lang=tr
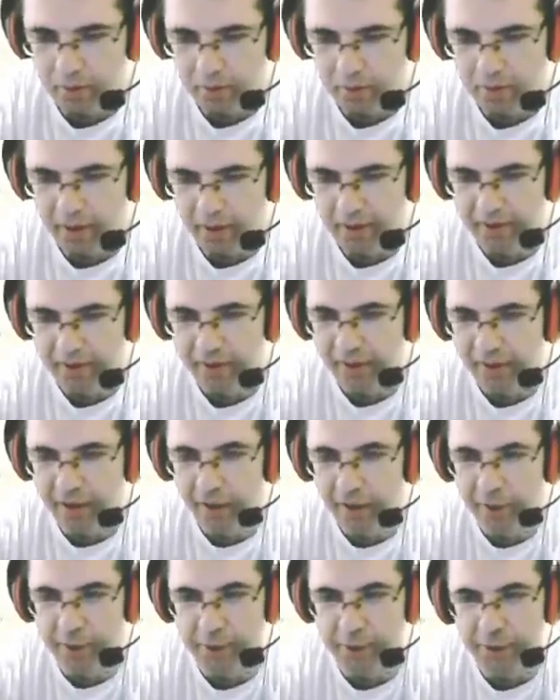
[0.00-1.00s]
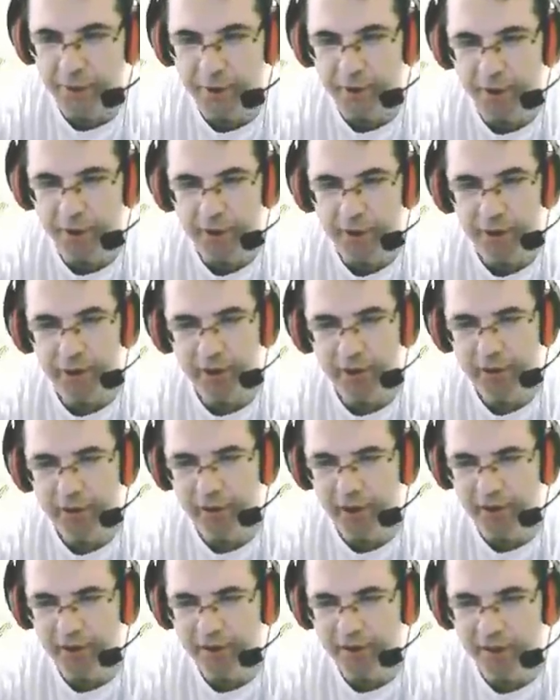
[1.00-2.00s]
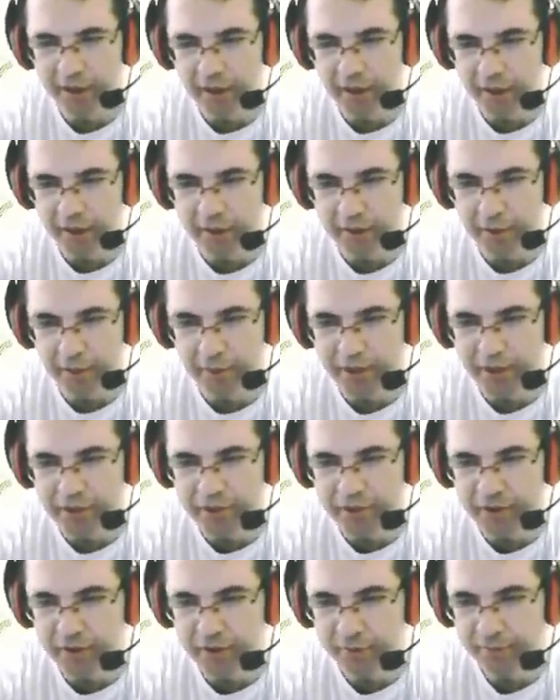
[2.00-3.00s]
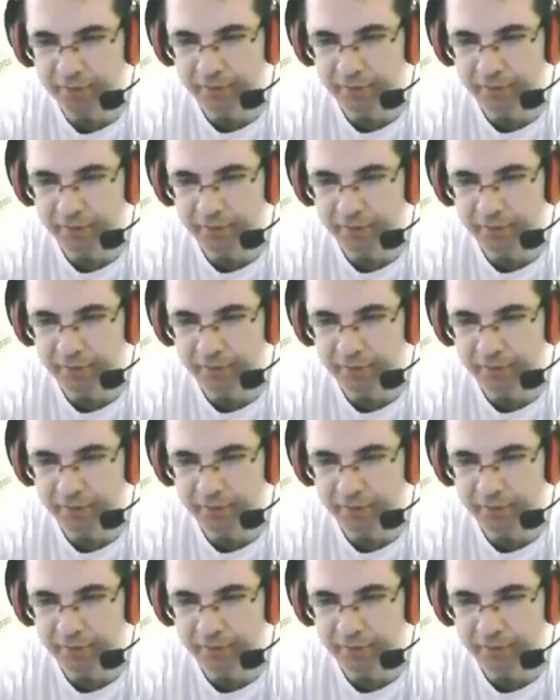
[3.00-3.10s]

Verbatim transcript: TNT'leri alırız. TNT'lere hayır demeyiz.